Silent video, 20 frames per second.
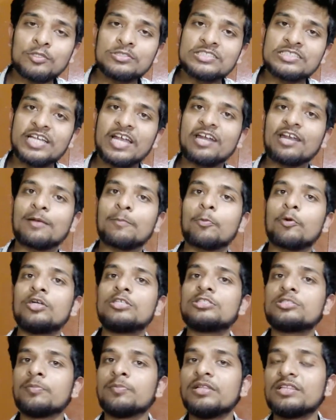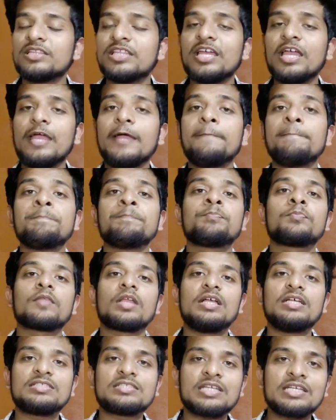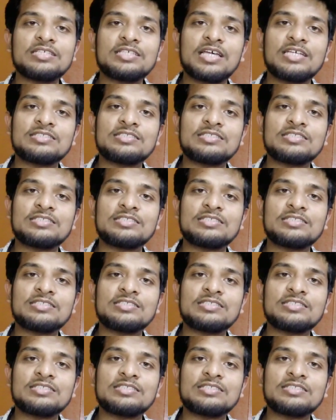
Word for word: आपको इंसाइडर पॉइंट्स मिलते हैं इसके